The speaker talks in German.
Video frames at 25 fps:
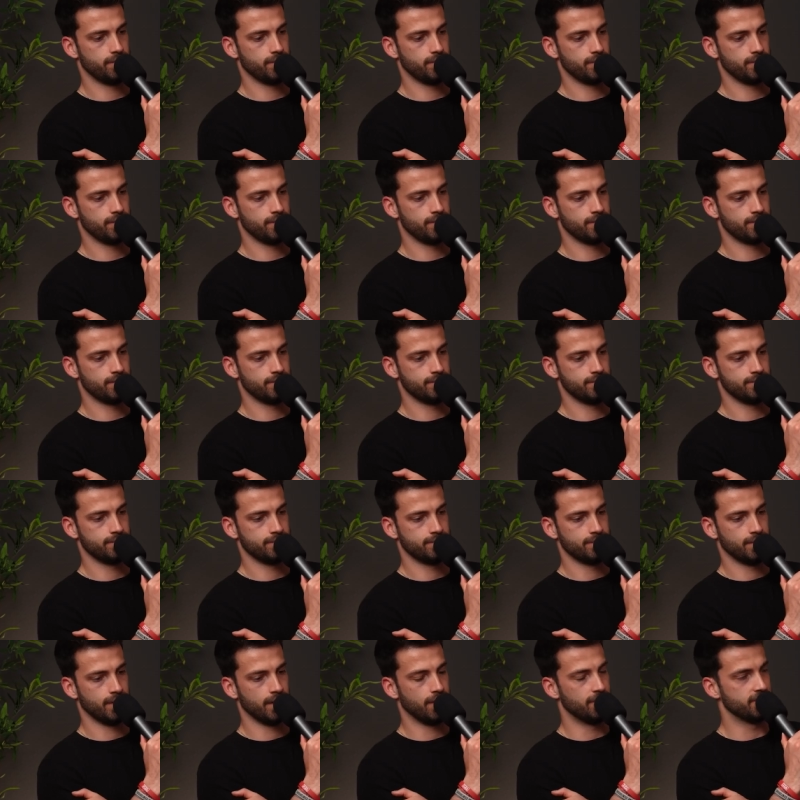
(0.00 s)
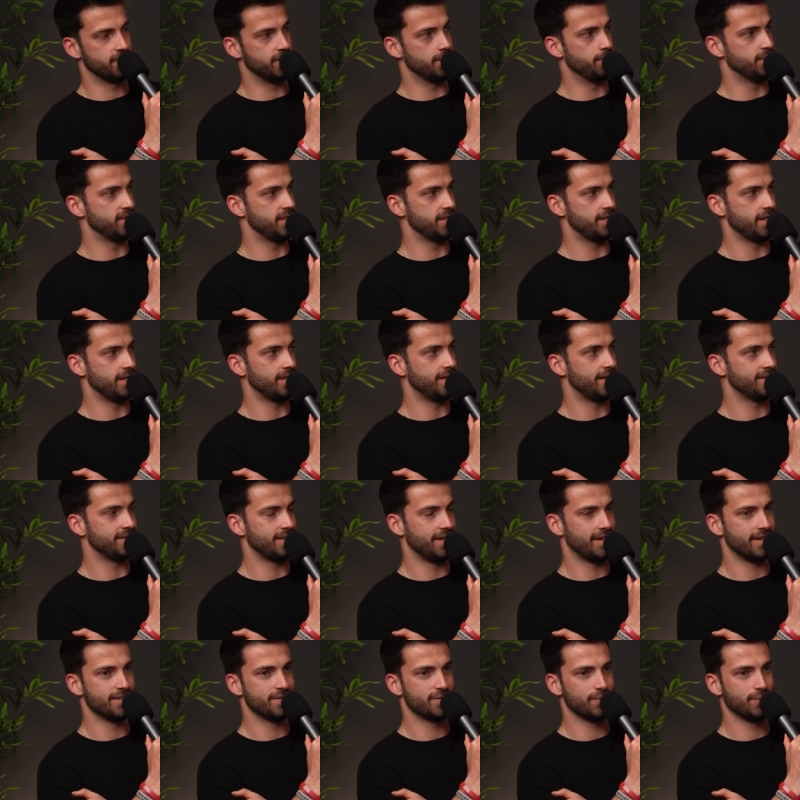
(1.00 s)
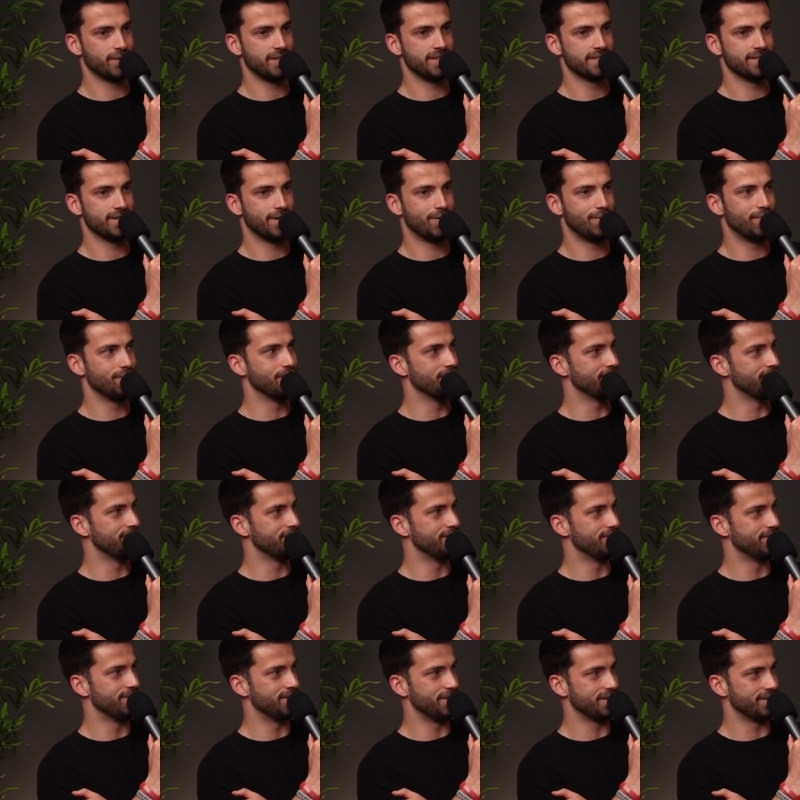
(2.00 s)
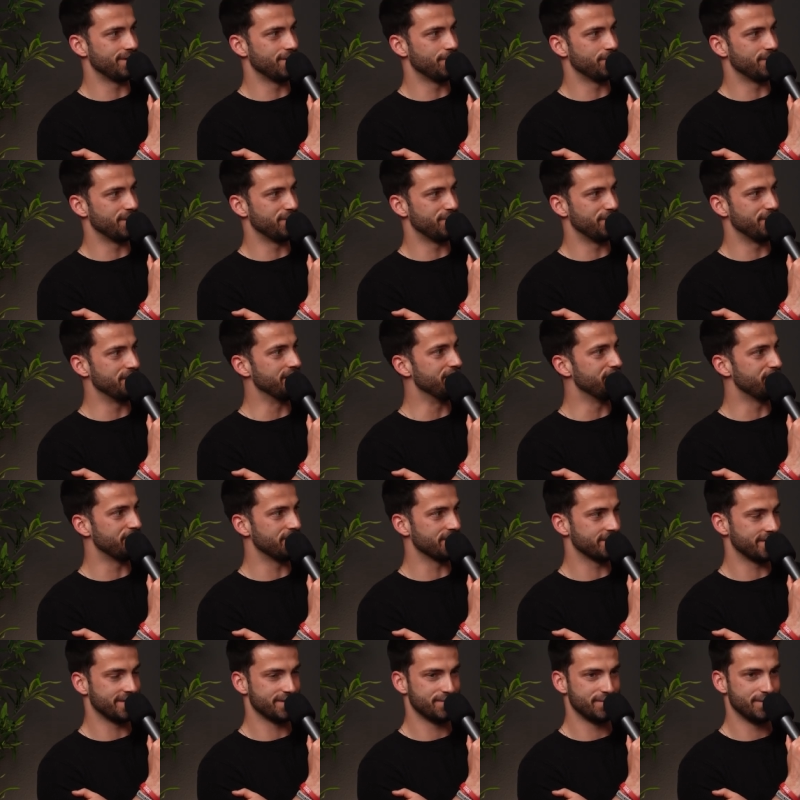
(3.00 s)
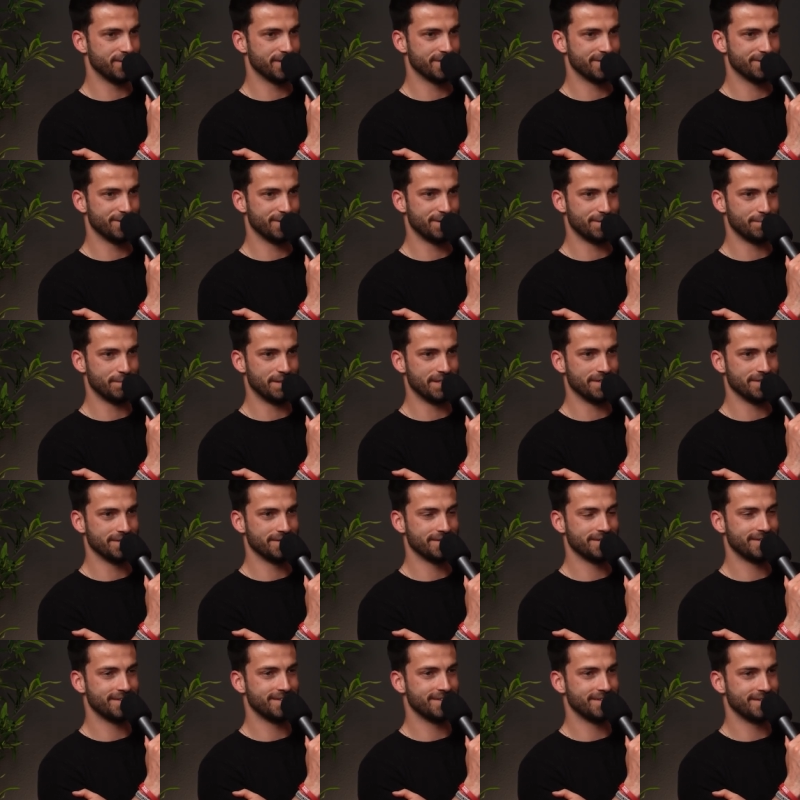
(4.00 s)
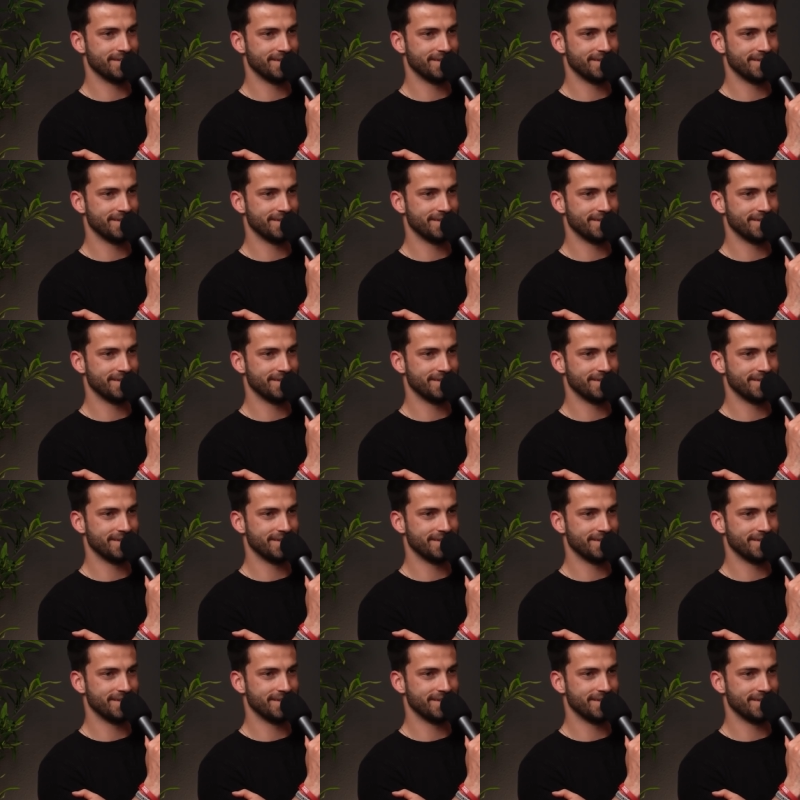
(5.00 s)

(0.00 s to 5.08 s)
Glaube ich auch nicht. Außerdem sieht der Jate ja an so riesen Augen. Ich glaube, der will einfach, dass wir das jetzt machen.